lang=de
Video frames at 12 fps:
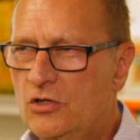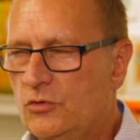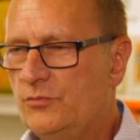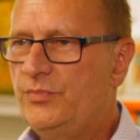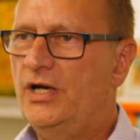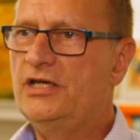
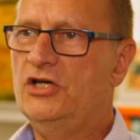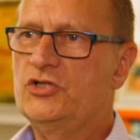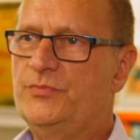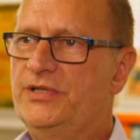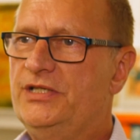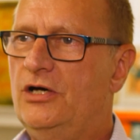und ein paar Jahre
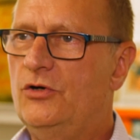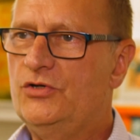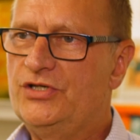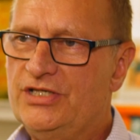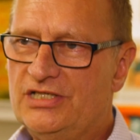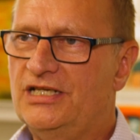später auch
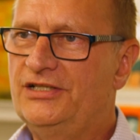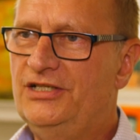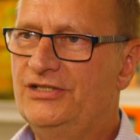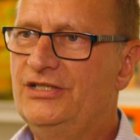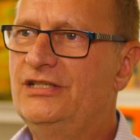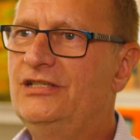dieses
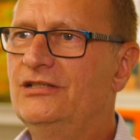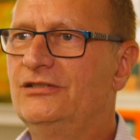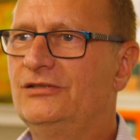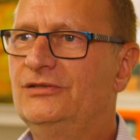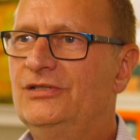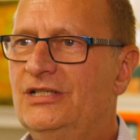Atelier
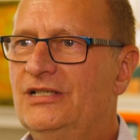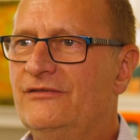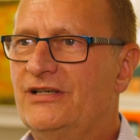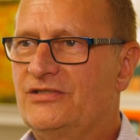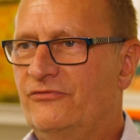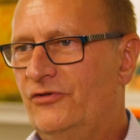hier,
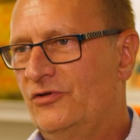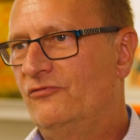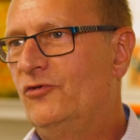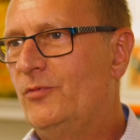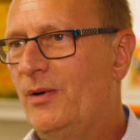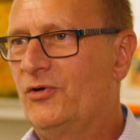was wir von der
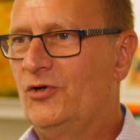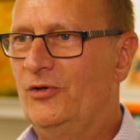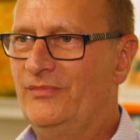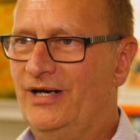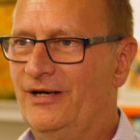WOBA bekommen